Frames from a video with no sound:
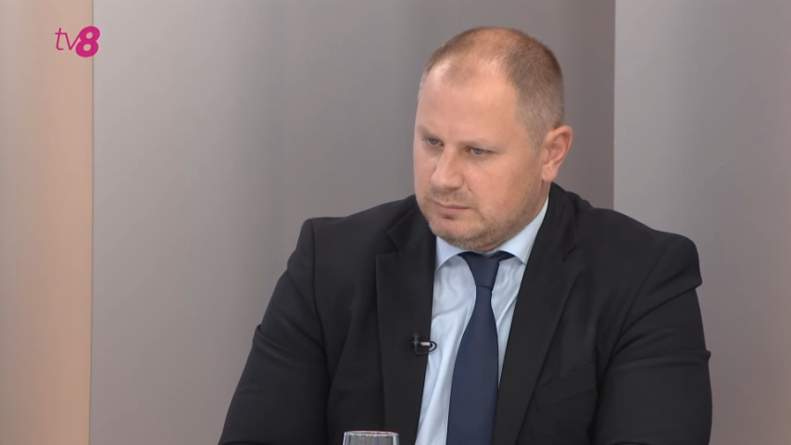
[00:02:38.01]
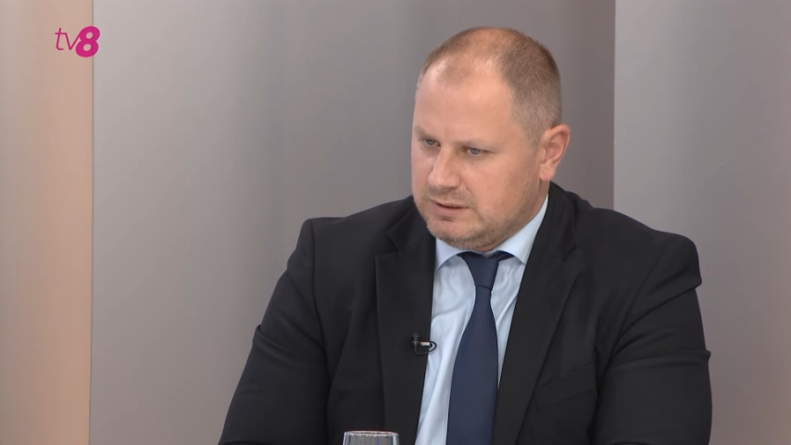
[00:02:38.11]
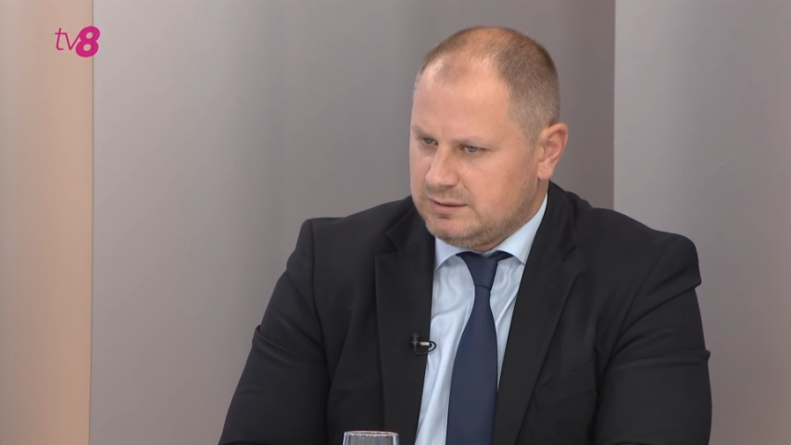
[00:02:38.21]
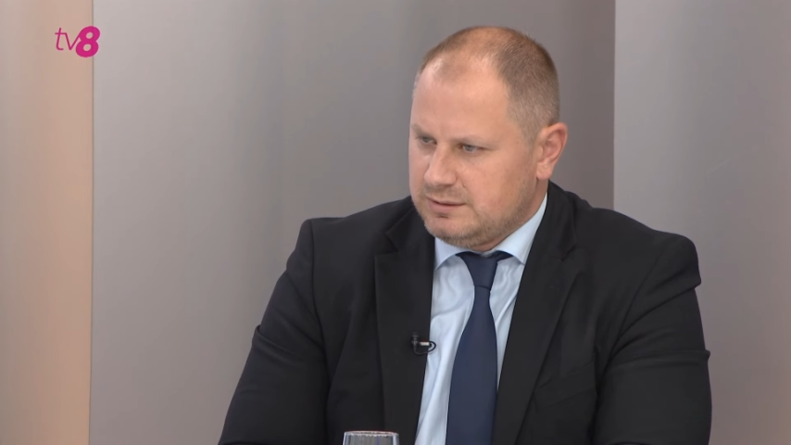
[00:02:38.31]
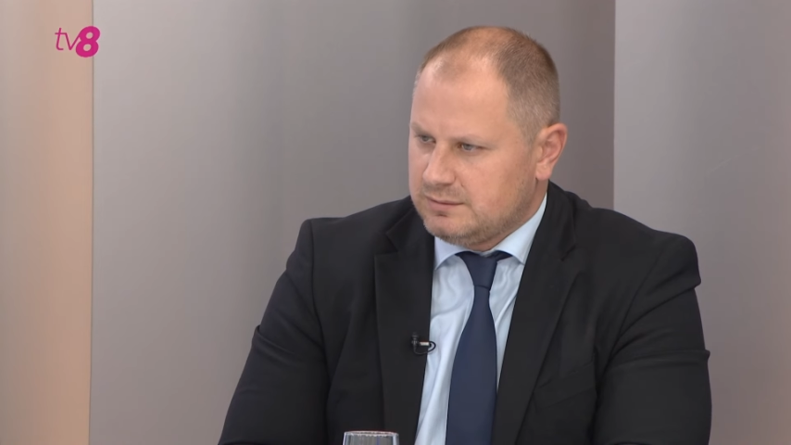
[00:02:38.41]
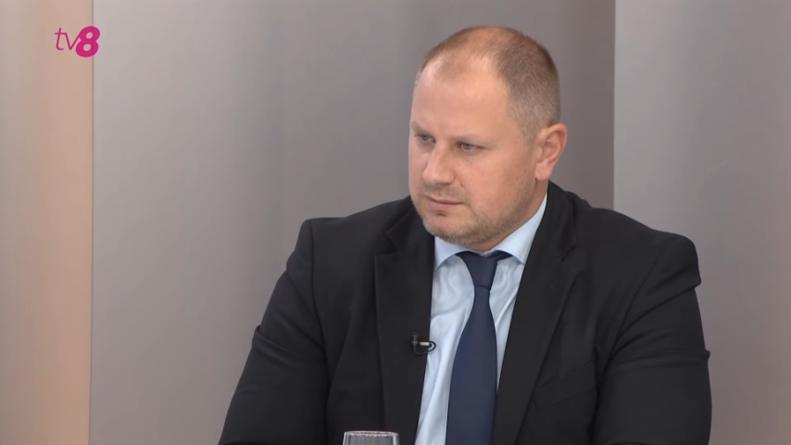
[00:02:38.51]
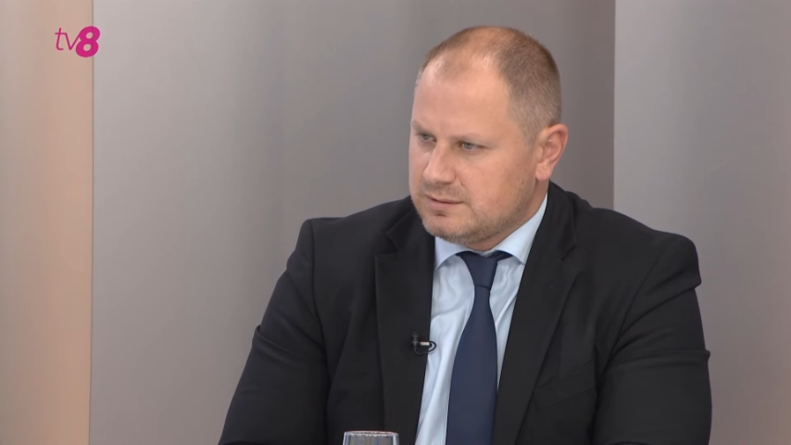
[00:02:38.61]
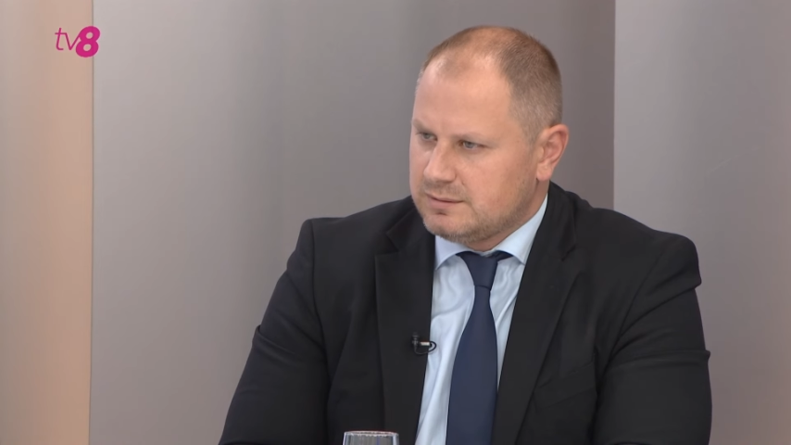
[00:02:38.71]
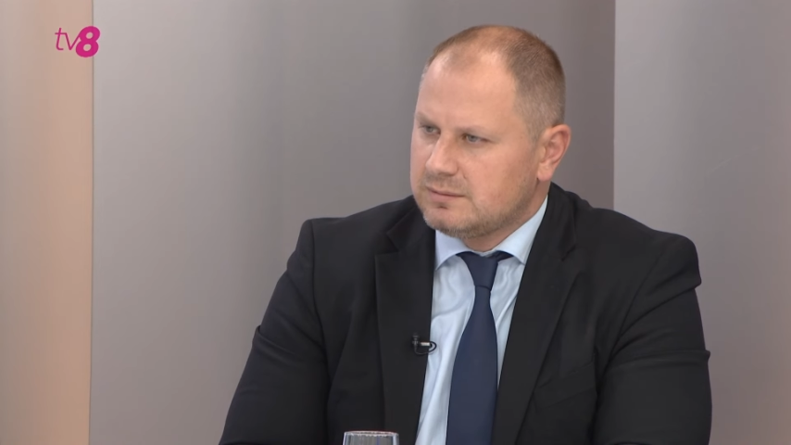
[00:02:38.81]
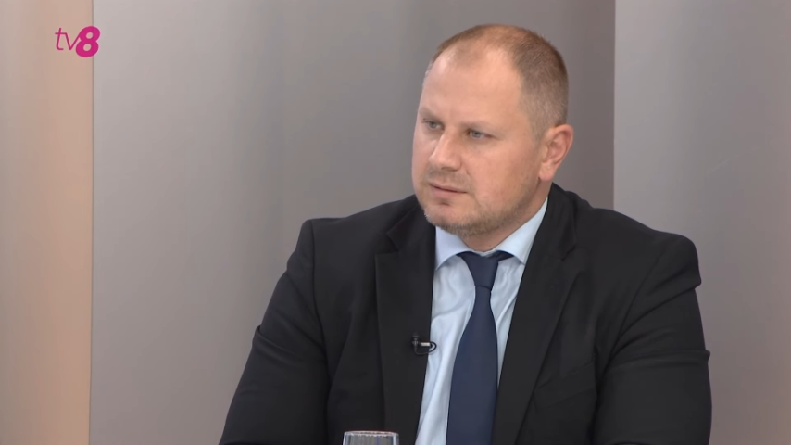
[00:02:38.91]

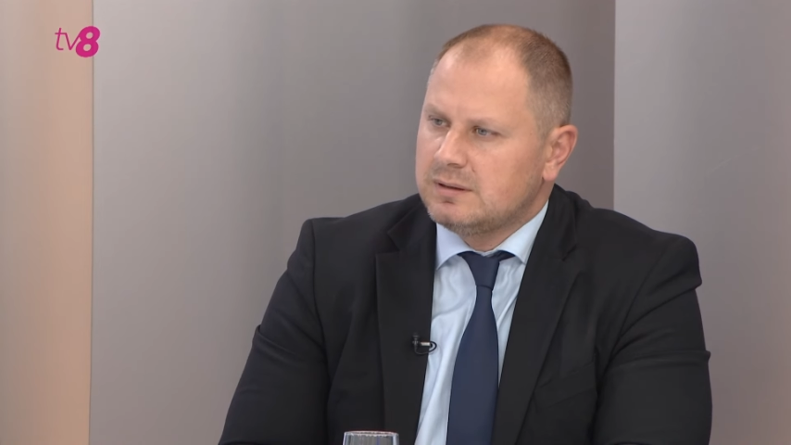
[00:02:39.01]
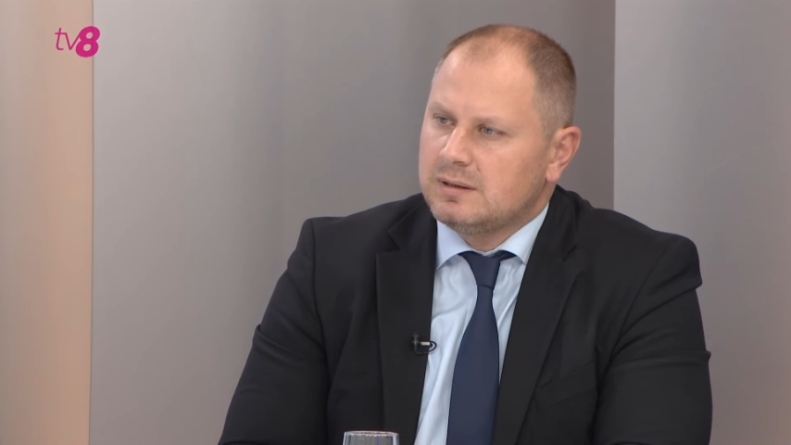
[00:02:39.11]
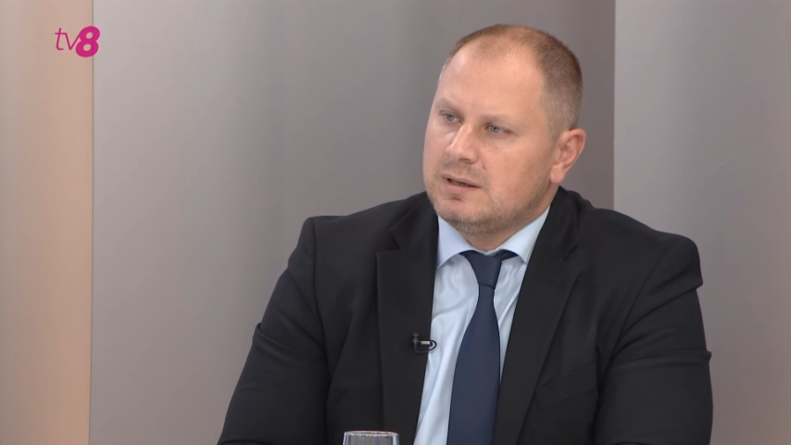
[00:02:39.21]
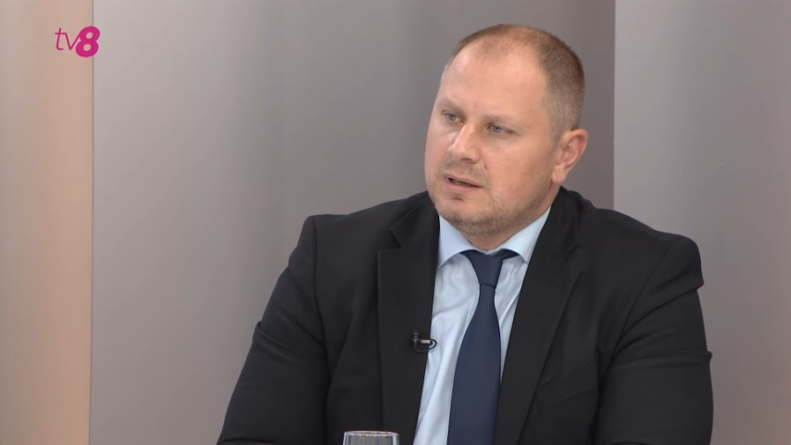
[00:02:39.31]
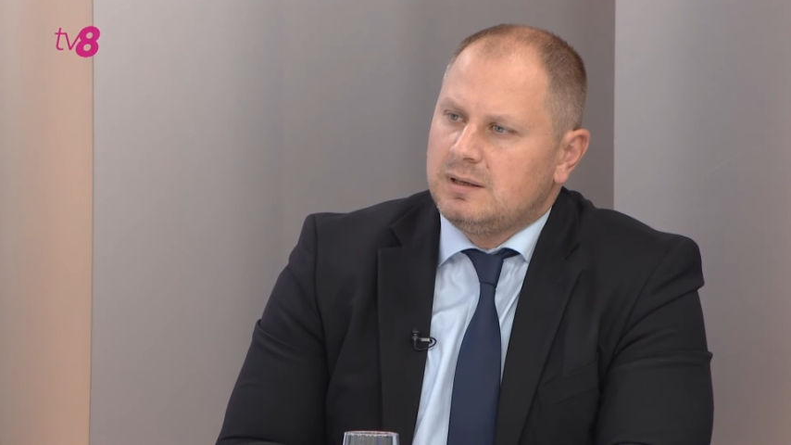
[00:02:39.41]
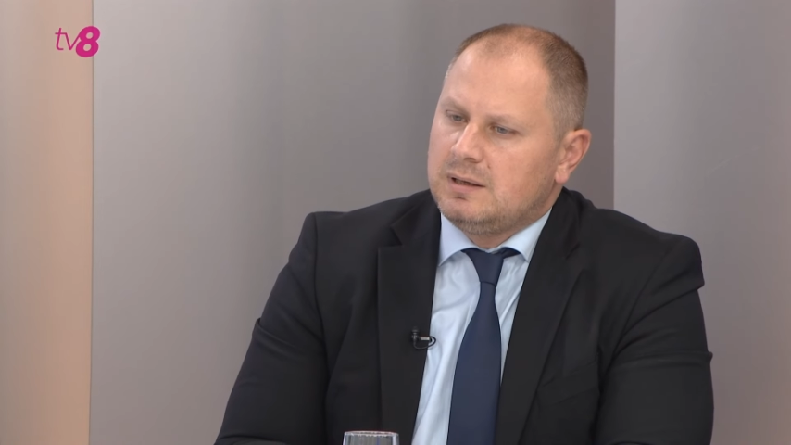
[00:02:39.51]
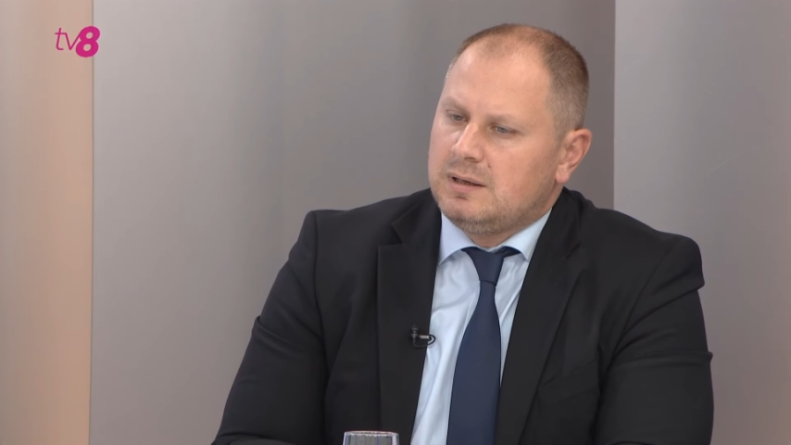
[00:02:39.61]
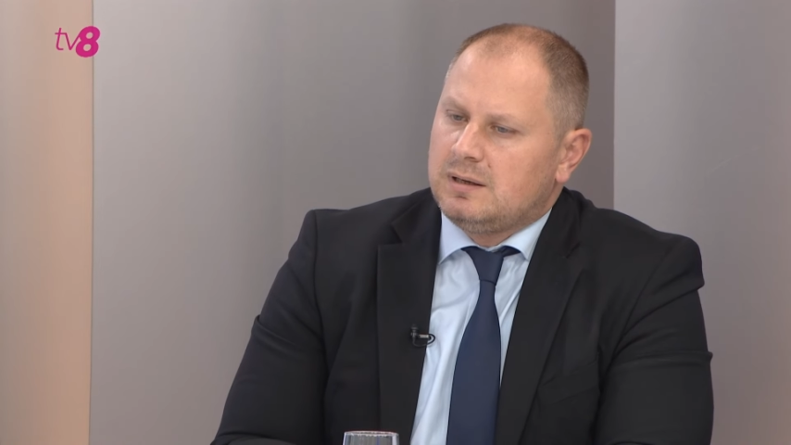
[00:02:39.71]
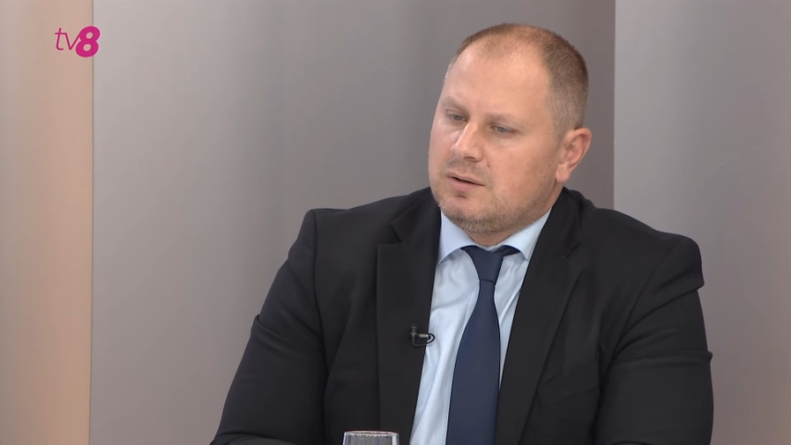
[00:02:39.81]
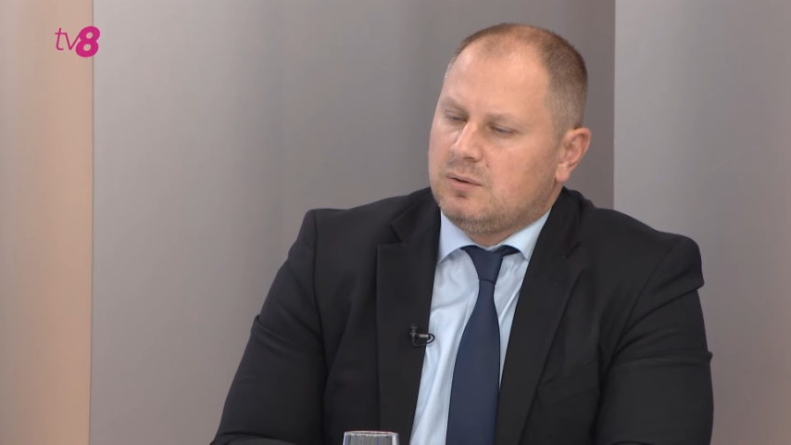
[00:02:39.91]
баллотироваться.
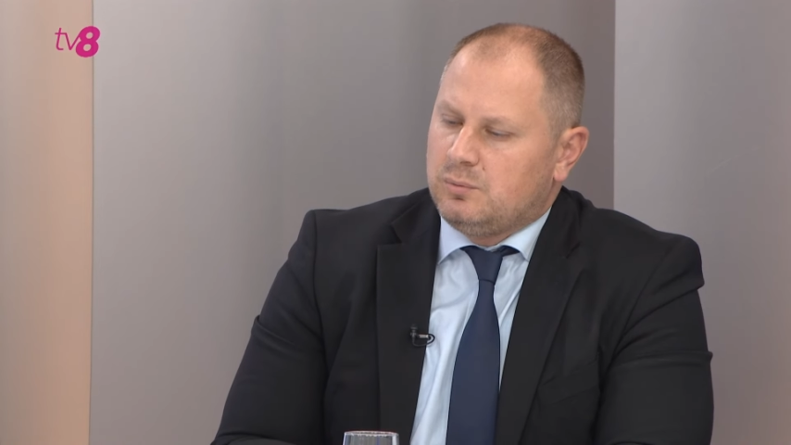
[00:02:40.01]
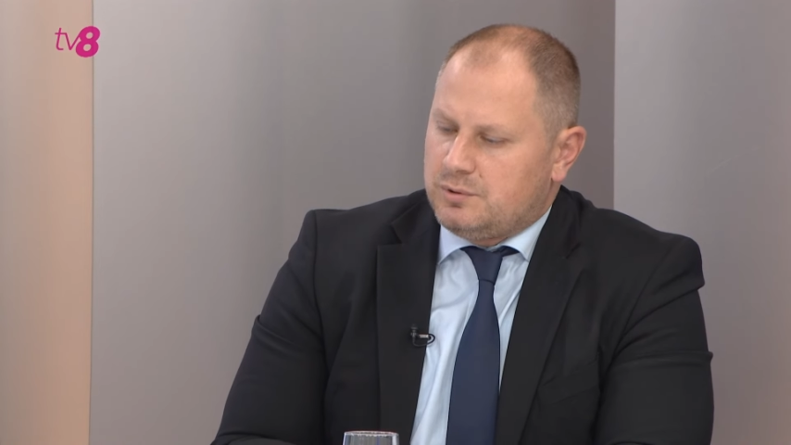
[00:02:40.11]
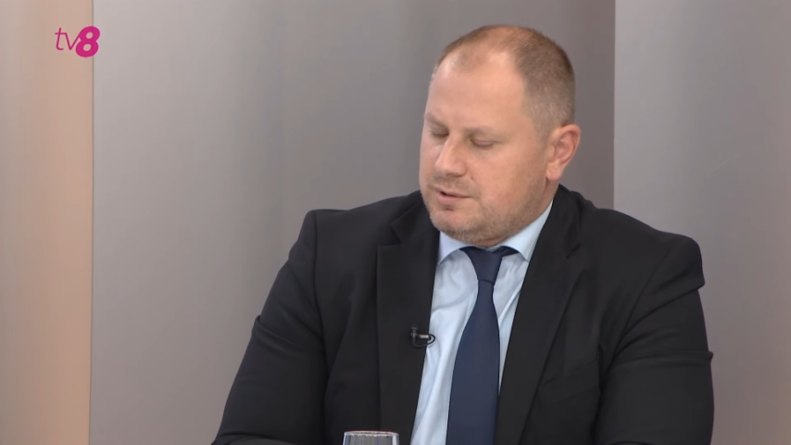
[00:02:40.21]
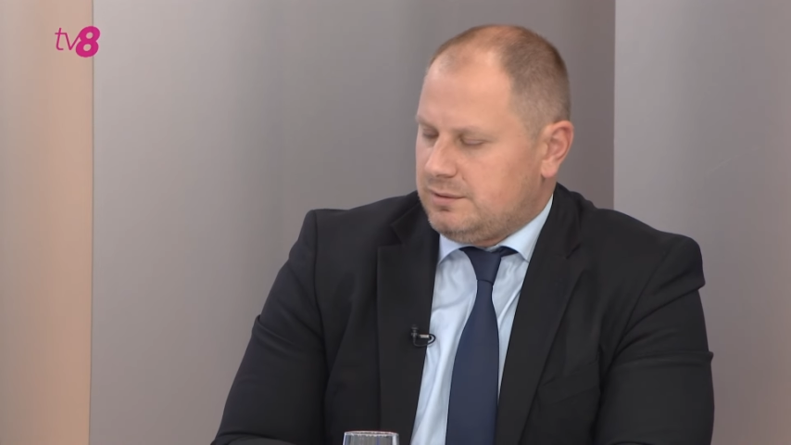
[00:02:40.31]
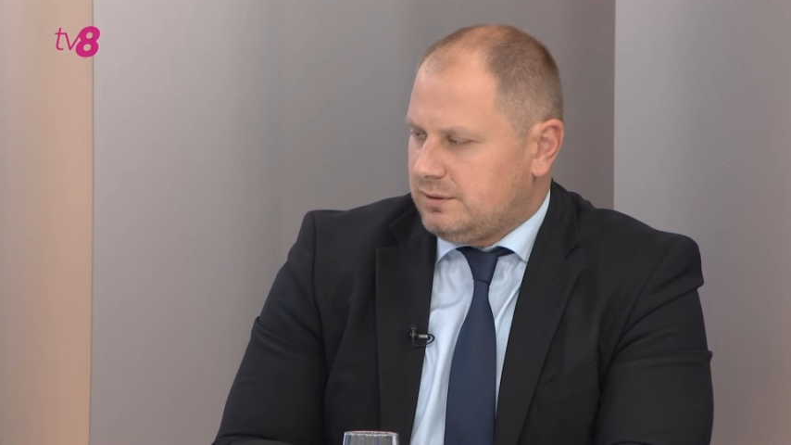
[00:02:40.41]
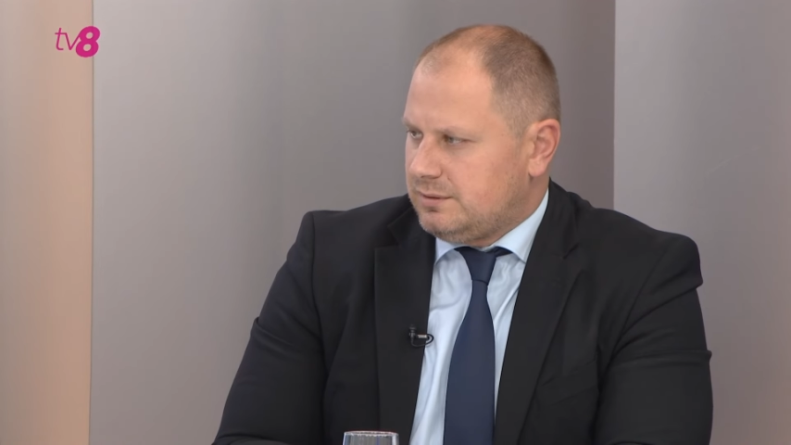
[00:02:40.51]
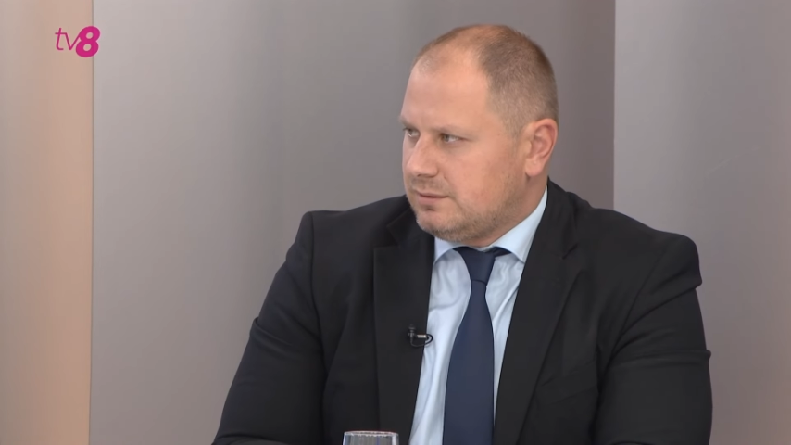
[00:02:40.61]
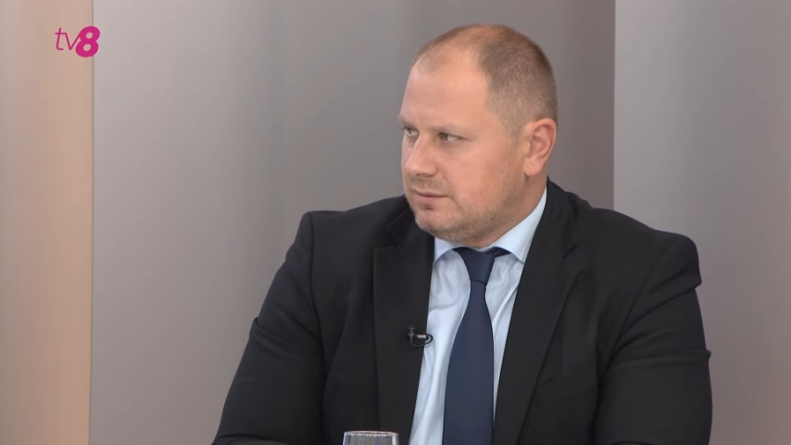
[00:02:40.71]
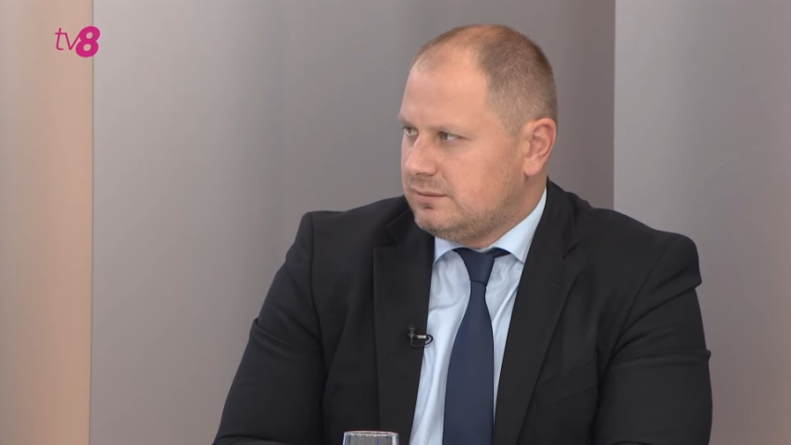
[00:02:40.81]
Очень хотел.